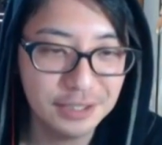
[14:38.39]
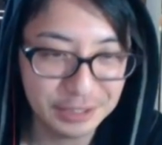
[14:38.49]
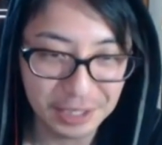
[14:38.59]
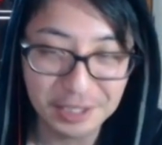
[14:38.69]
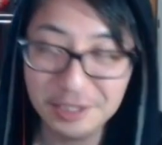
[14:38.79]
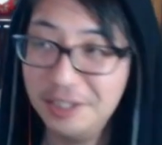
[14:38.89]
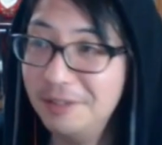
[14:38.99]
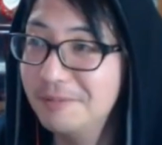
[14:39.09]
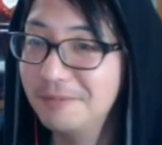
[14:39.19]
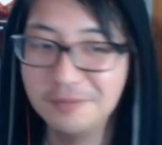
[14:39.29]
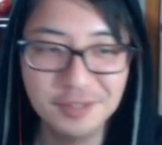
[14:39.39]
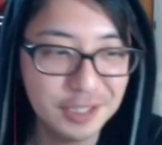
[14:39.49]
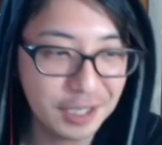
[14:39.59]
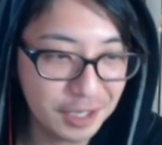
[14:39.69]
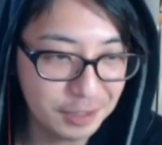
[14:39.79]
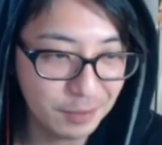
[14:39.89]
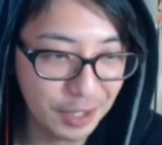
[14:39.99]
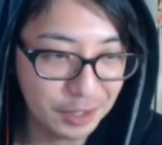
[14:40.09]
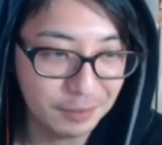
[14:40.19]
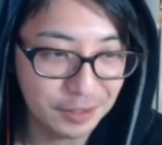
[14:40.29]
う。2階に参
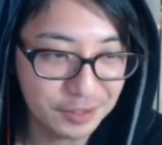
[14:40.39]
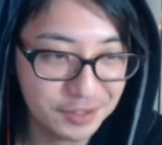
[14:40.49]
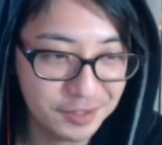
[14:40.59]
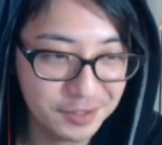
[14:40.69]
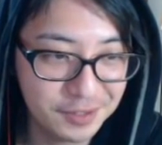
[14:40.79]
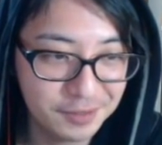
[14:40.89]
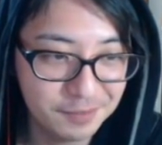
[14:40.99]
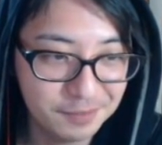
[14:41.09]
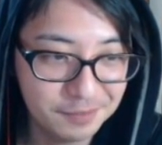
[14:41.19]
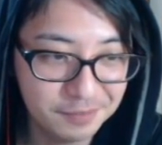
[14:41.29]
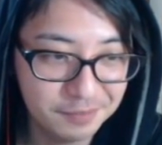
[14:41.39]
ります。